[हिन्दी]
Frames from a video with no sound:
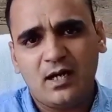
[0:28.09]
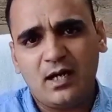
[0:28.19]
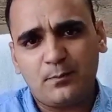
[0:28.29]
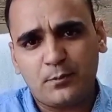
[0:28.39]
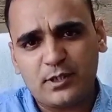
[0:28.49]

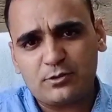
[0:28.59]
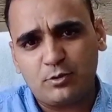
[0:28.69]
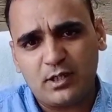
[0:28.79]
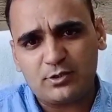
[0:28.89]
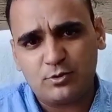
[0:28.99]
प्रोडक्ट
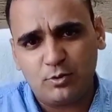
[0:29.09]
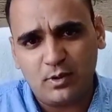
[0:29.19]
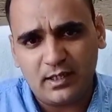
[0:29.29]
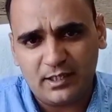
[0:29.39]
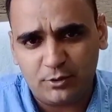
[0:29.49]
होगा जो
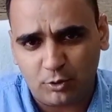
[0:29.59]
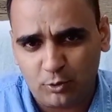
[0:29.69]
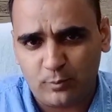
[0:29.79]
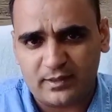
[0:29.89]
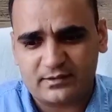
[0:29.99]
होगा इंडोर
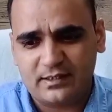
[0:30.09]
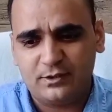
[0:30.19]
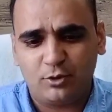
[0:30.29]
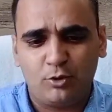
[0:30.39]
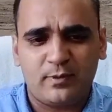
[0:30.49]
लूवर्स
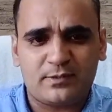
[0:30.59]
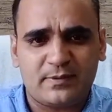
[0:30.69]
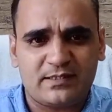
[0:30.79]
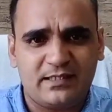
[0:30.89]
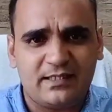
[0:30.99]
इंडोर लूवर्स
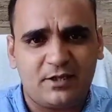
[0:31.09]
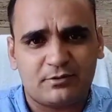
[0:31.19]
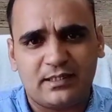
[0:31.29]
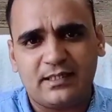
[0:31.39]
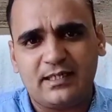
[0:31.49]
बेसिकली क्या
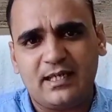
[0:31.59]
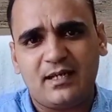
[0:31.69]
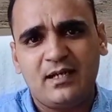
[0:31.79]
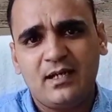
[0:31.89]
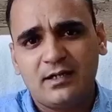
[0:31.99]
होता है कि
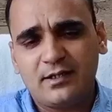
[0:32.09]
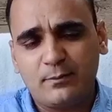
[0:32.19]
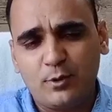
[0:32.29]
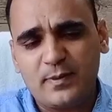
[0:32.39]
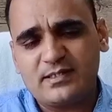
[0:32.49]
एक
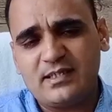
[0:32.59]
डब्ल्यू